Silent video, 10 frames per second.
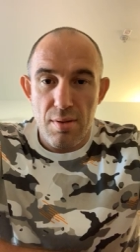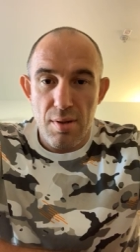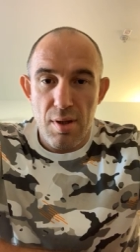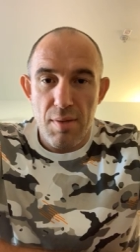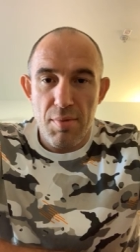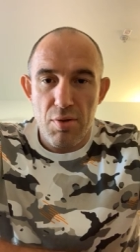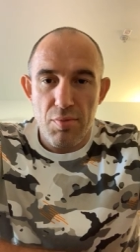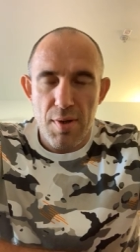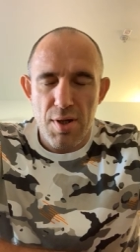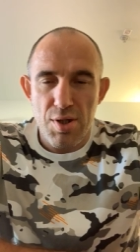да, ребят, у
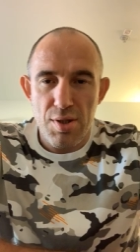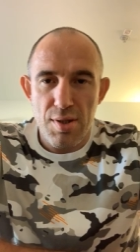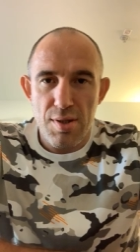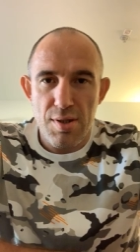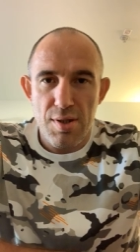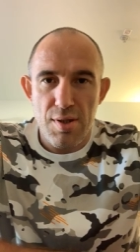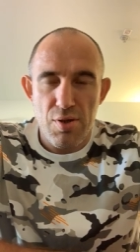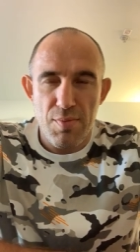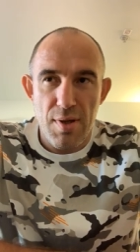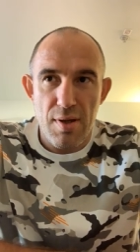меня каждый день сейчас,
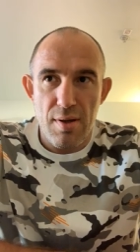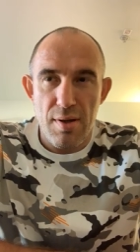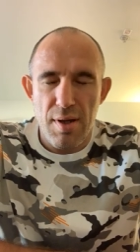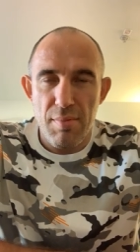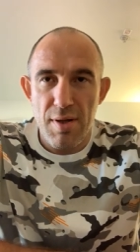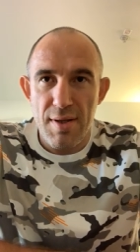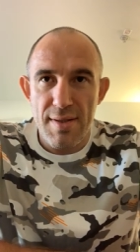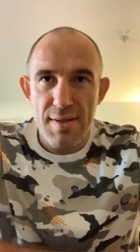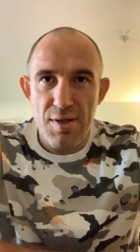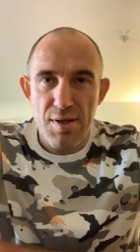у меня
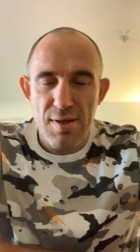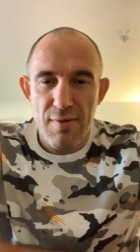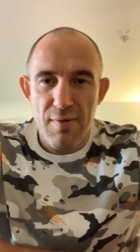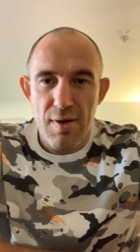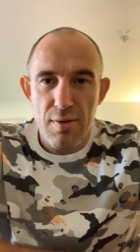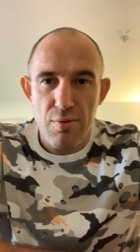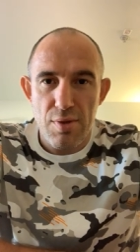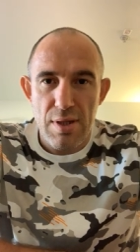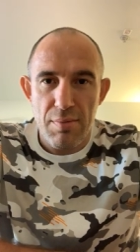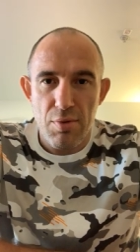реабилитация часовая, то есть
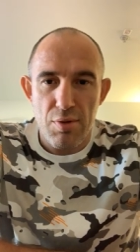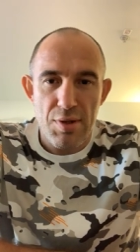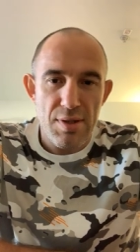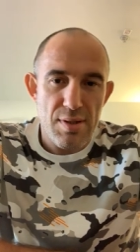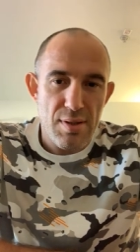там идет раз,